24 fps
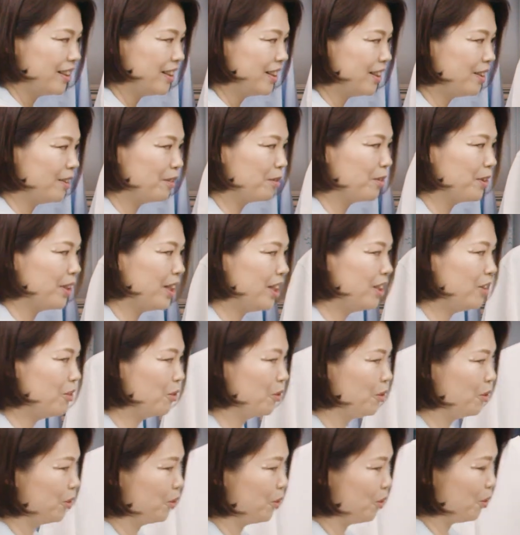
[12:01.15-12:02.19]
で、グレー
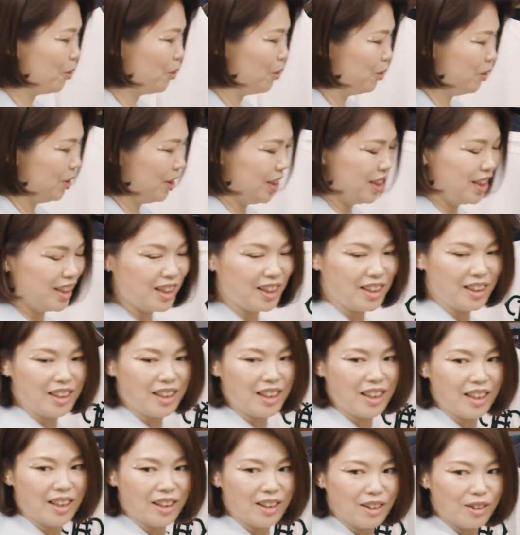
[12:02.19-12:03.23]
のところに浸っ
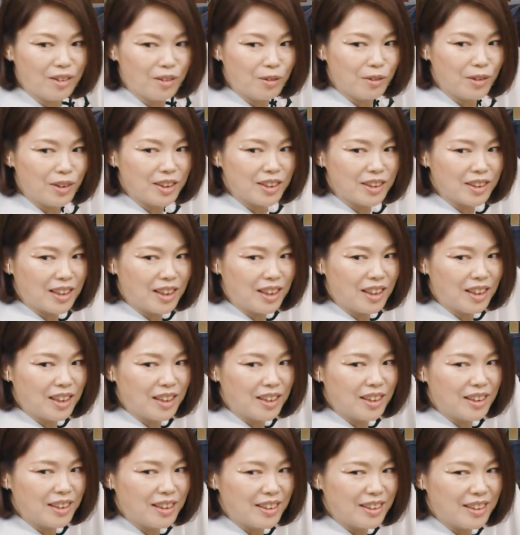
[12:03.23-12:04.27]
て、どうですか。
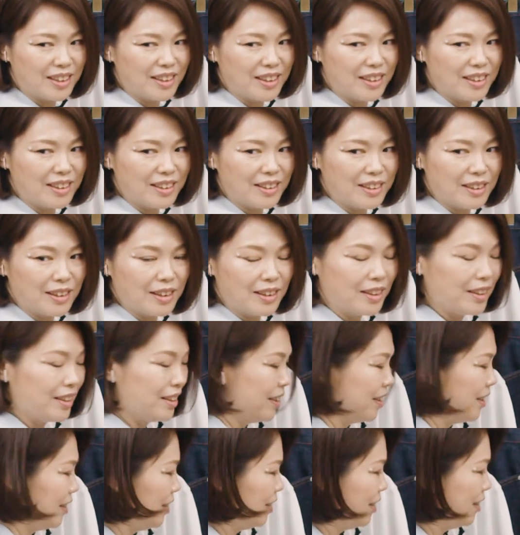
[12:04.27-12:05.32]
ああ、それすごい、
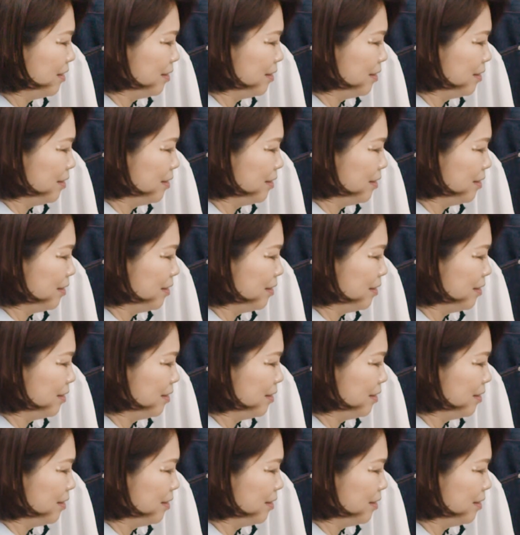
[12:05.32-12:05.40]
また。